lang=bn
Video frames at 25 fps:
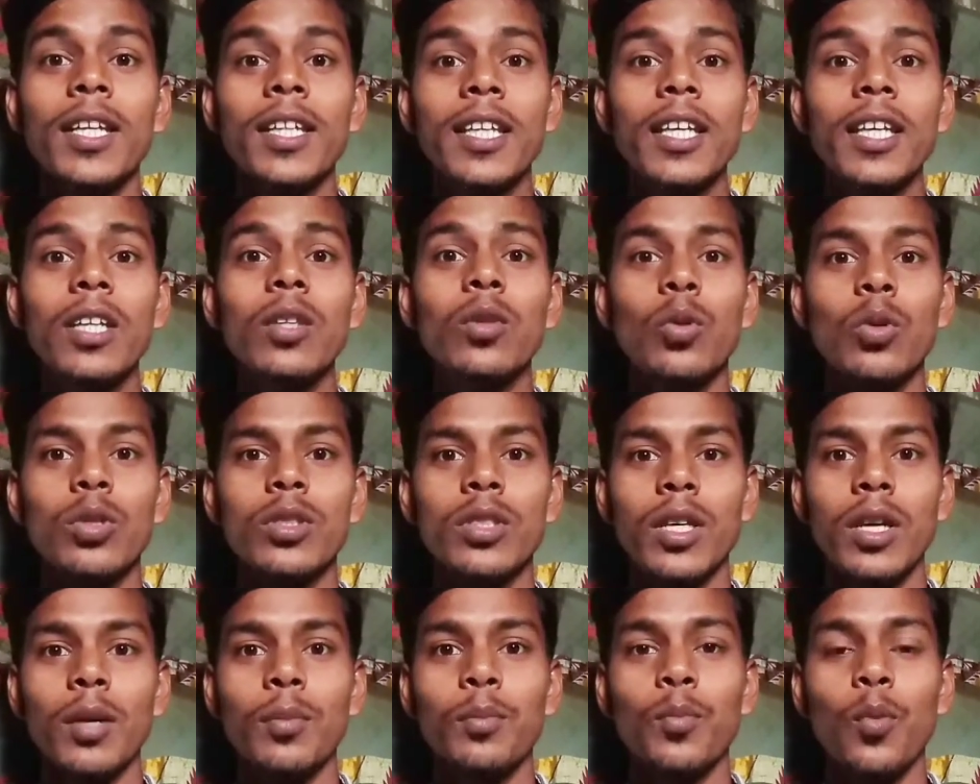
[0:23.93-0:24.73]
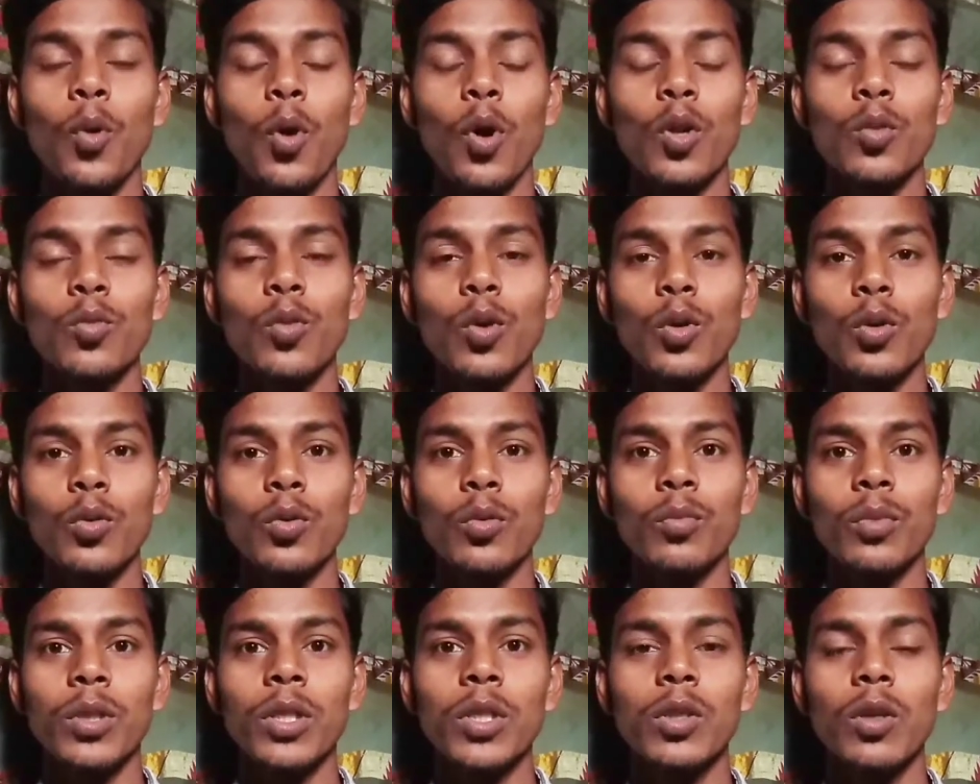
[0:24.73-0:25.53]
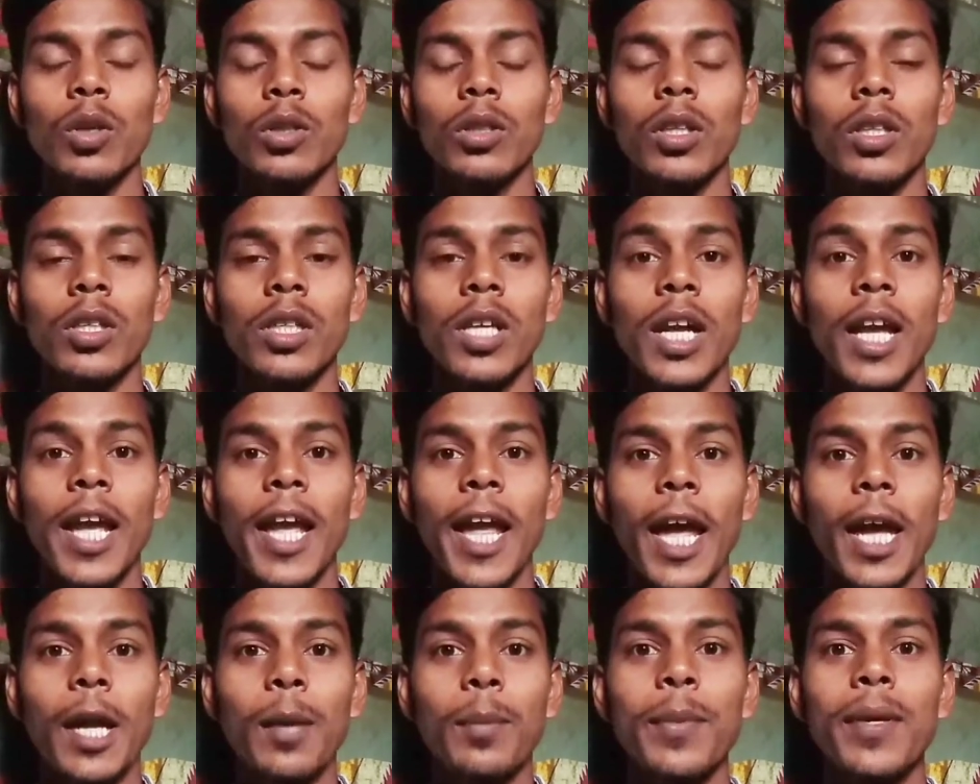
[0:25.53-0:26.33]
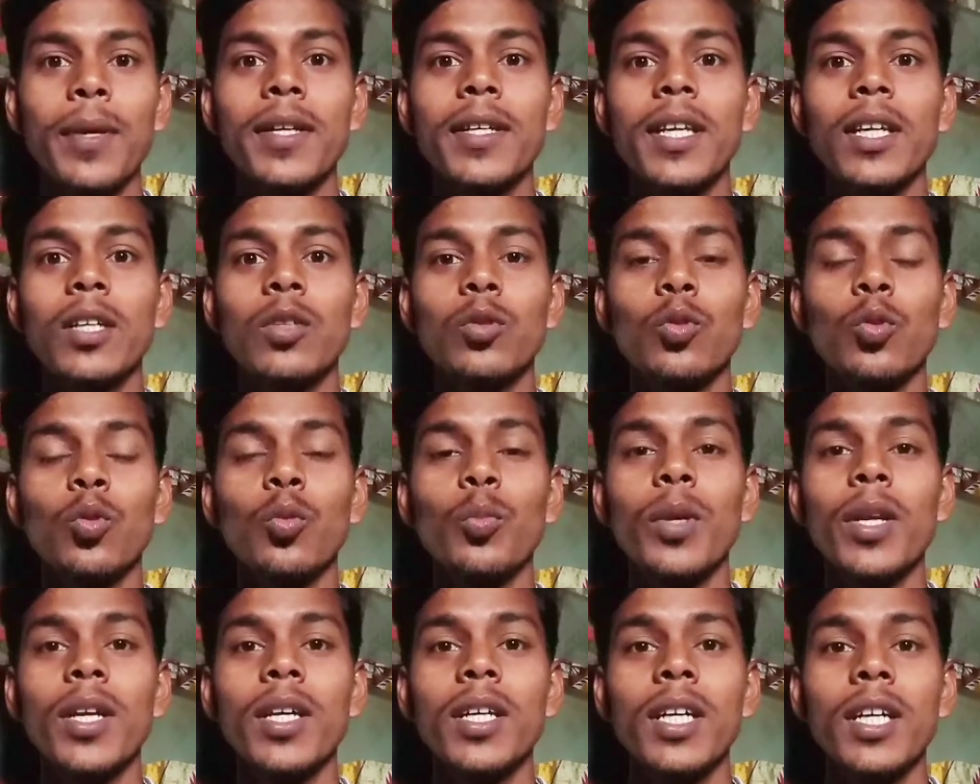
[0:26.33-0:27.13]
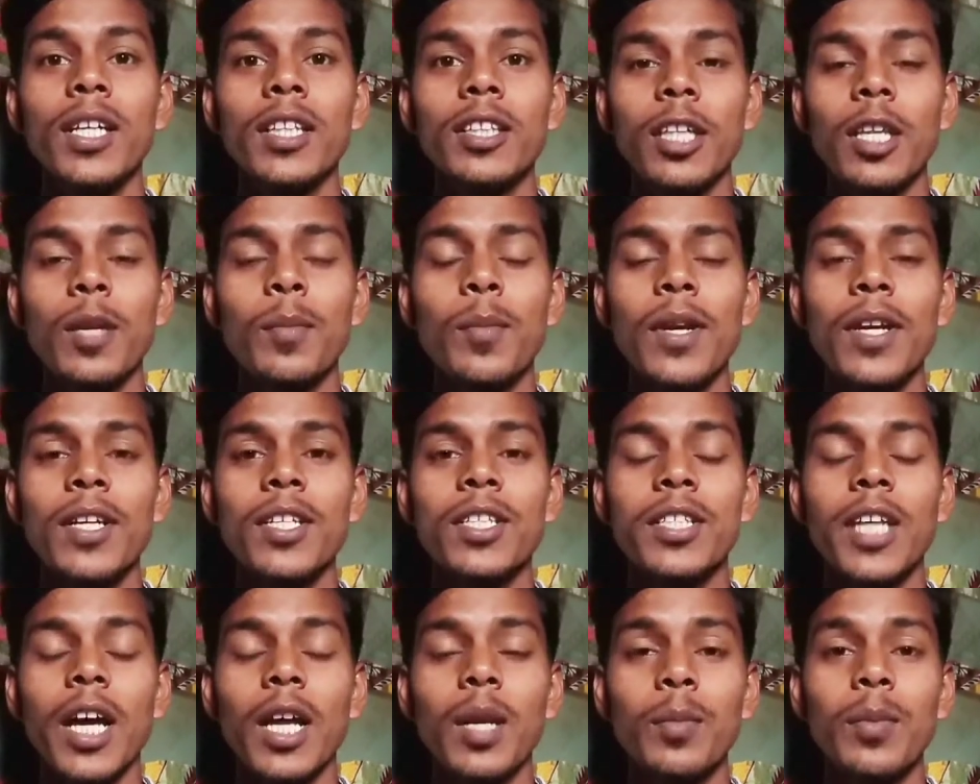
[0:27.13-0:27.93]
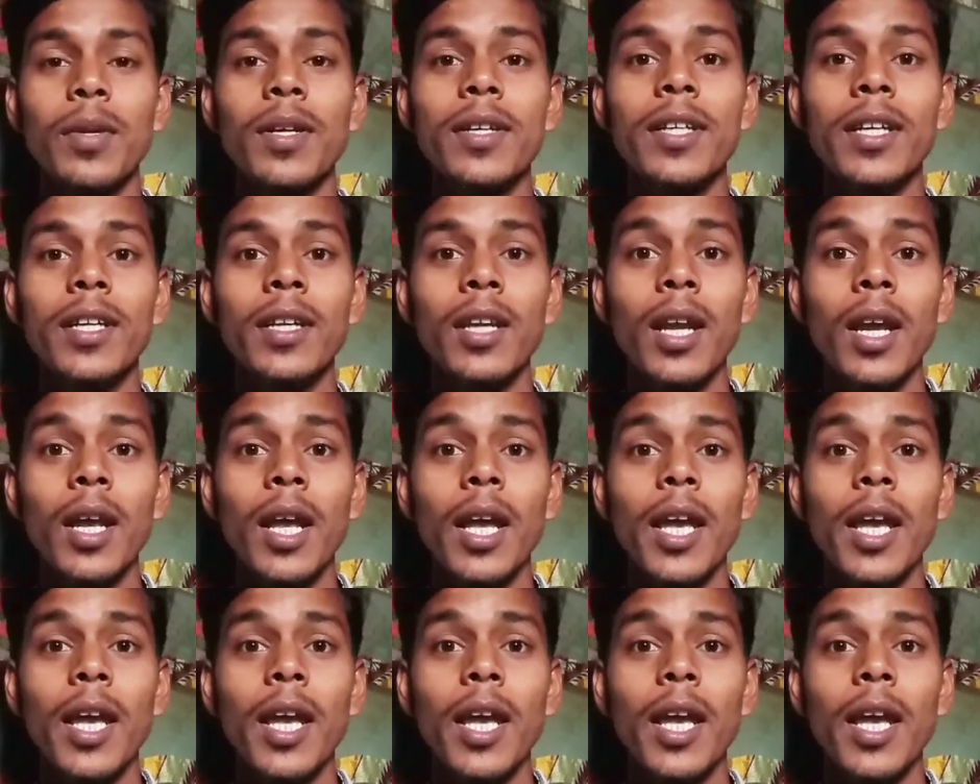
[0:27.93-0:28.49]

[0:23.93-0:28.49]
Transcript: কিন্তু যারা বড় বড় ভিডিও অর্থাৎ এক মিনিটের দু মিনিট তিন মিনিট চার মিনিটের